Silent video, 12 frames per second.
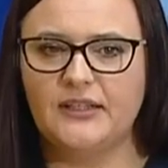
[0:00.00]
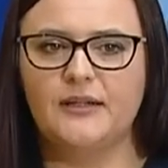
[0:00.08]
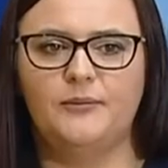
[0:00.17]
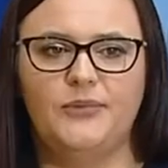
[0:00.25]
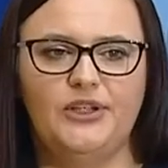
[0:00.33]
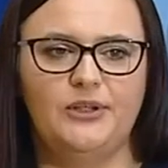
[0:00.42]

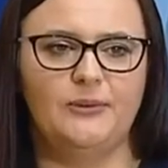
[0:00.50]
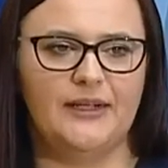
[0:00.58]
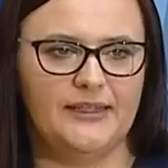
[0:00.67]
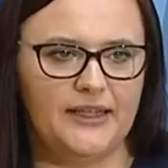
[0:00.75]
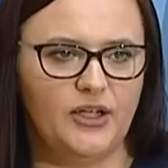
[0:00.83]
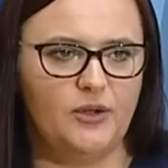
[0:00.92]

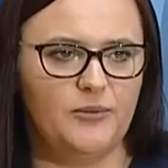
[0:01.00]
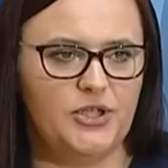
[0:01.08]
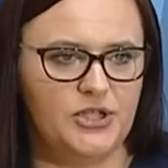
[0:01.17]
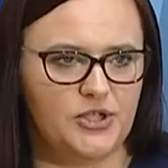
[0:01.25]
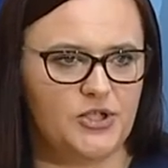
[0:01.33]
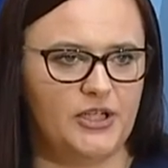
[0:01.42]
minimalnego
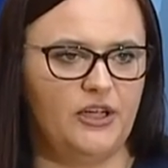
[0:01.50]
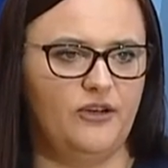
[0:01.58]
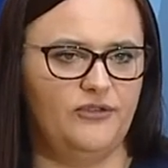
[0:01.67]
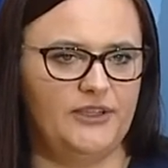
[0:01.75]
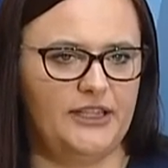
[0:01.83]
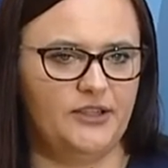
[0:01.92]
miesięcznego
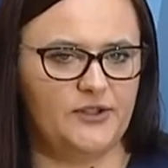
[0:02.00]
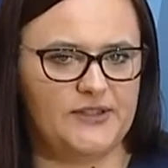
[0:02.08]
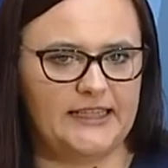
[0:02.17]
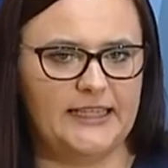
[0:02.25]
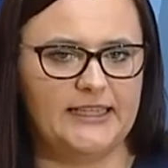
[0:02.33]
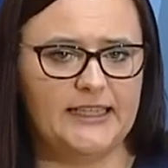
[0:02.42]

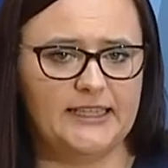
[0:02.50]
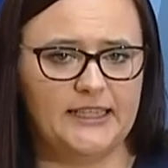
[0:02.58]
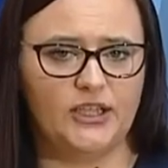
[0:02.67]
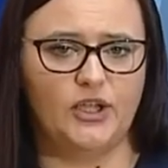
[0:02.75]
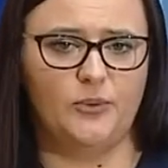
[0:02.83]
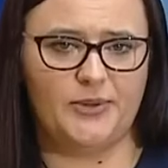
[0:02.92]
wynagrodzenia na
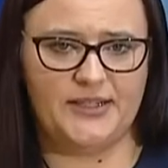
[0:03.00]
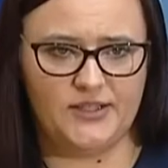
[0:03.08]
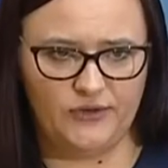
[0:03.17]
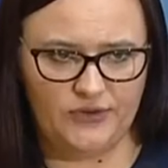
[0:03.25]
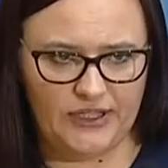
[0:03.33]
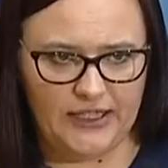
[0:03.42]
danego
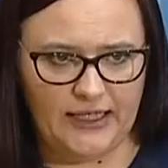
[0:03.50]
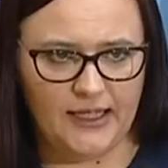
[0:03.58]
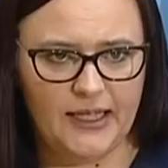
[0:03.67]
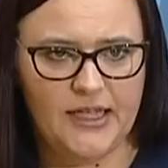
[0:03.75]
pracownika.